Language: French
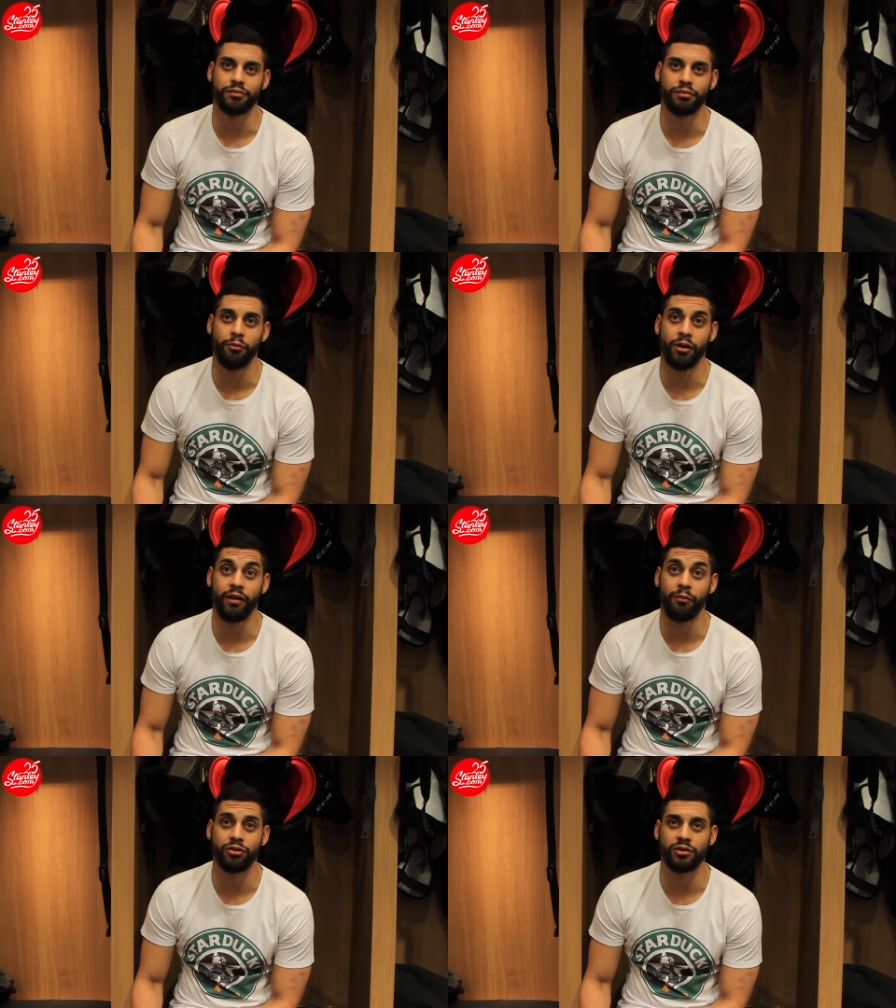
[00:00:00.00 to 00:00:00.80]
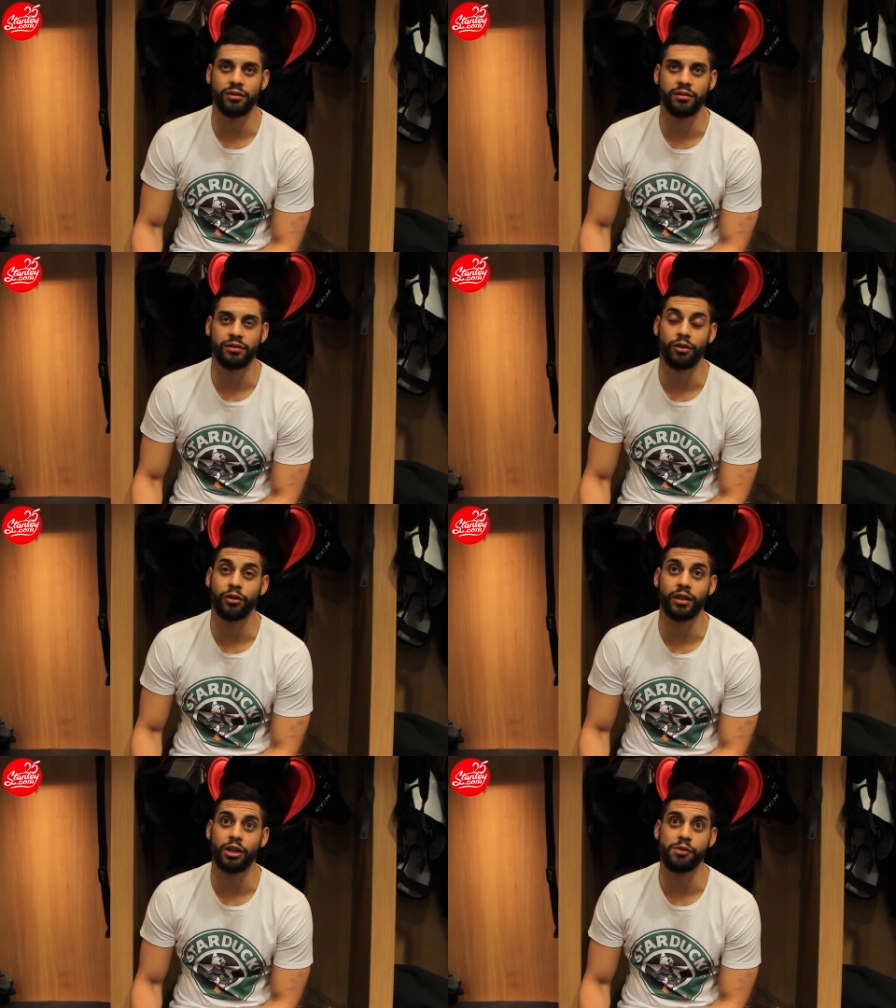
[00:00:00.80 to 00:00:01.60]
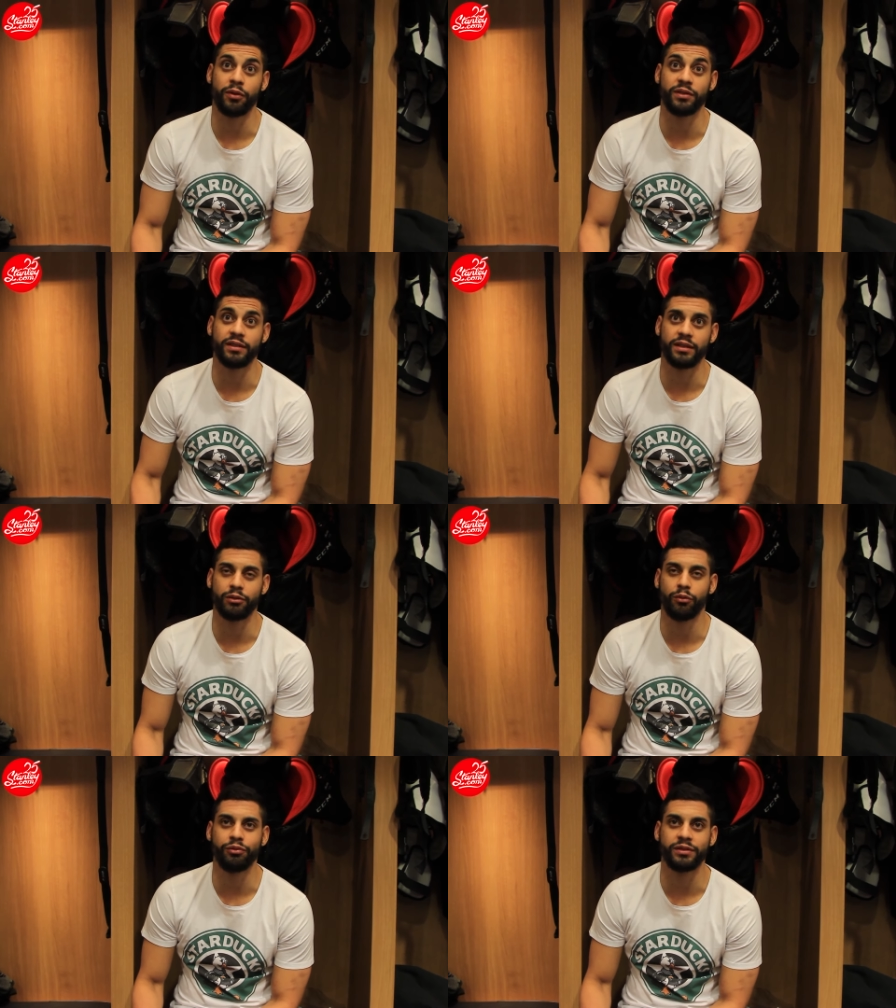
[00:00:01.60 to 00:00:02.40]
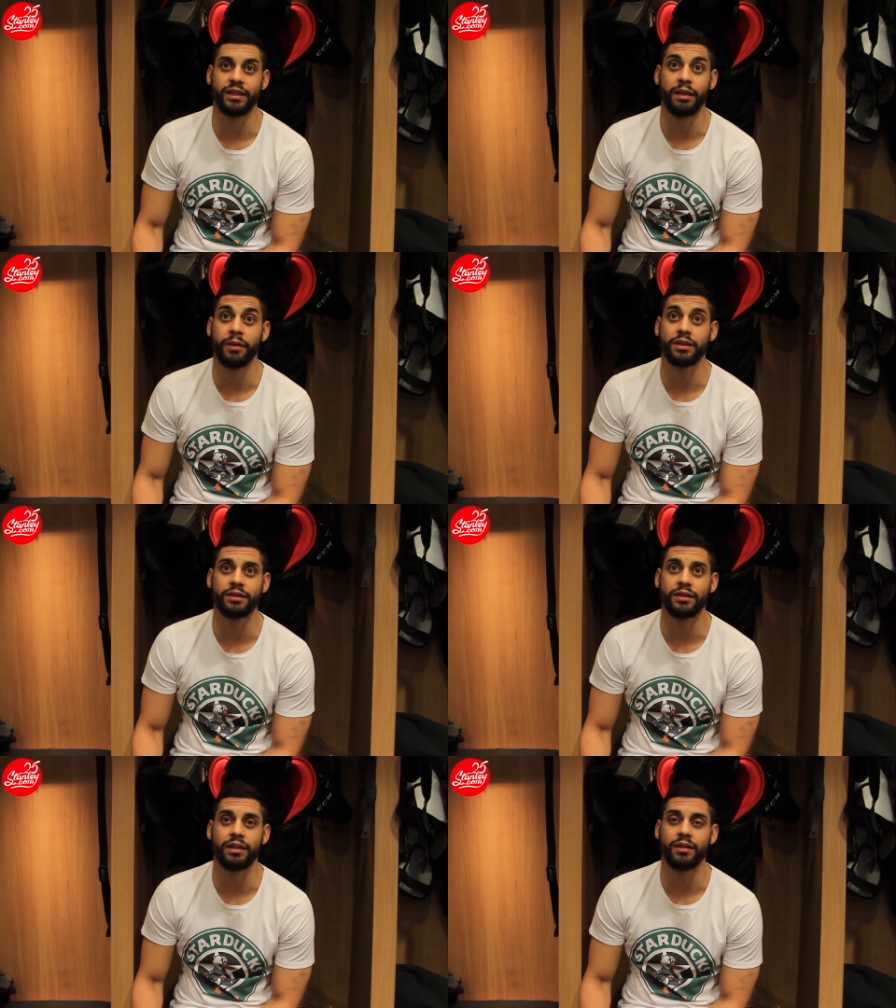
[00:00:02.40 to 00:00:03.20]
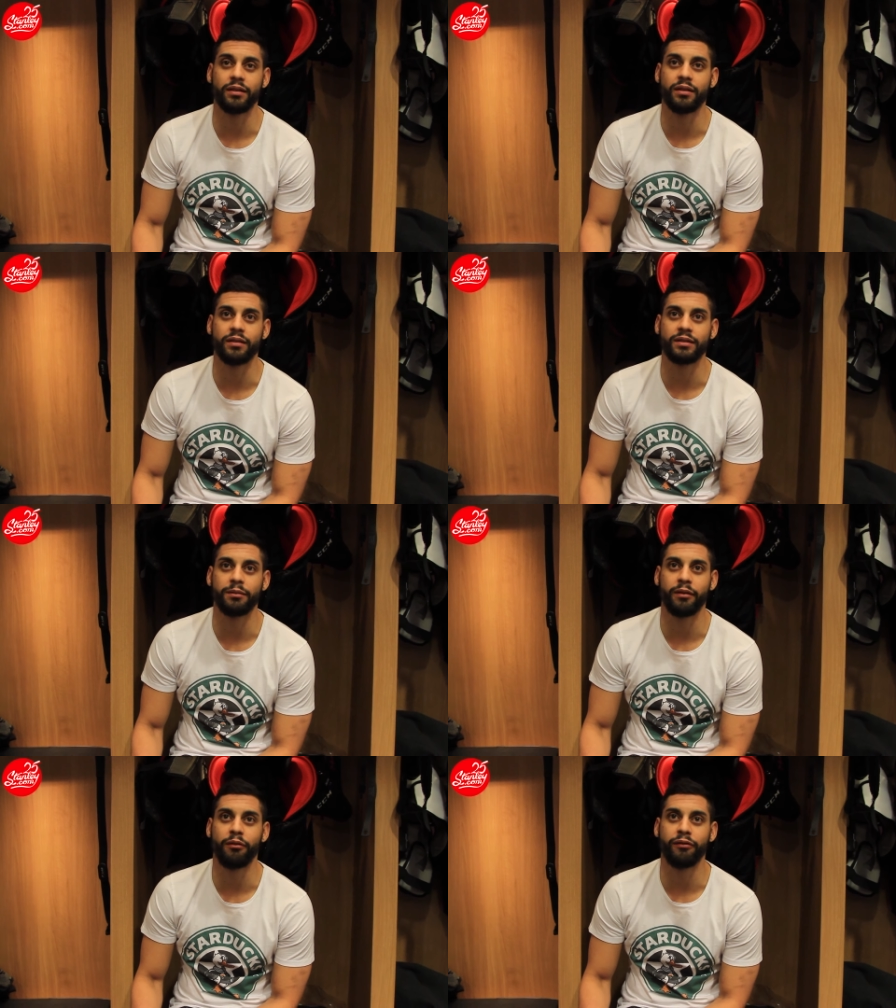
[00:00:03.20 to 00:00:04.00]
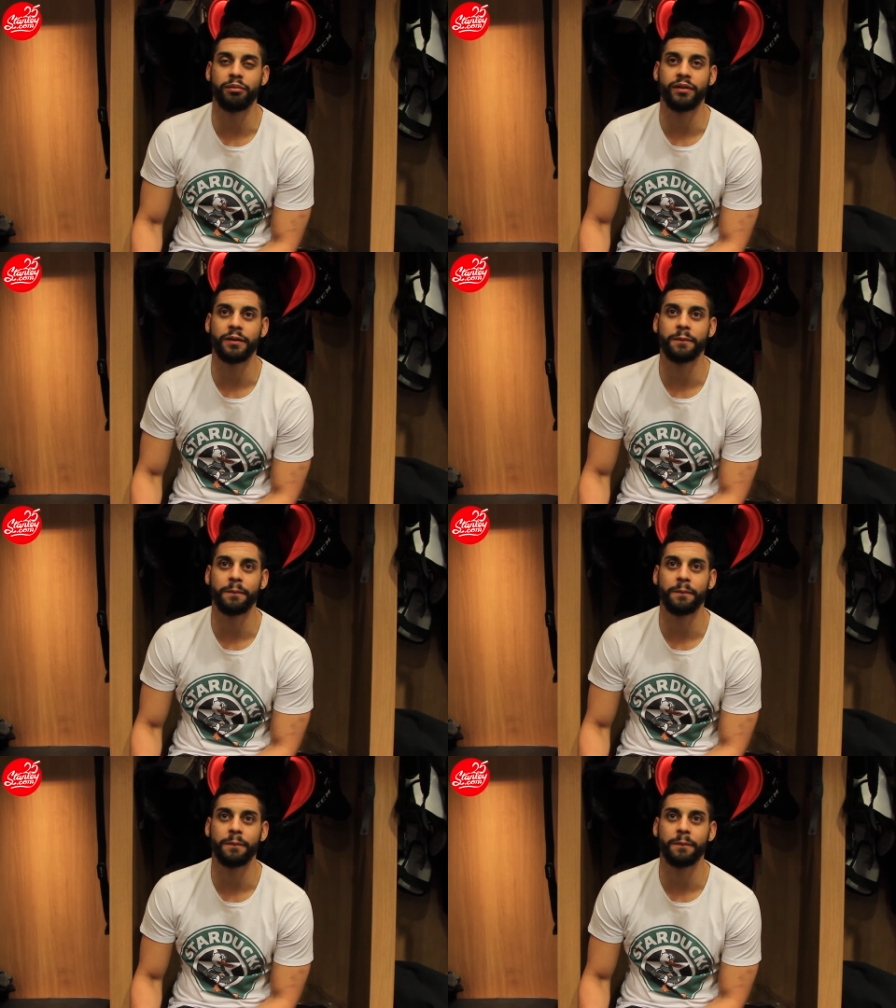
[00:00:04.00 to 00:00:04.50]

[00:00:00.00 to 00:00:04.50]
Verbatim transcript: Pour moi, vraiment, le seul truc que je pensais, c'était qu'on puisse gagner le match. C'était le, ça m'a vraiment fait plaisir.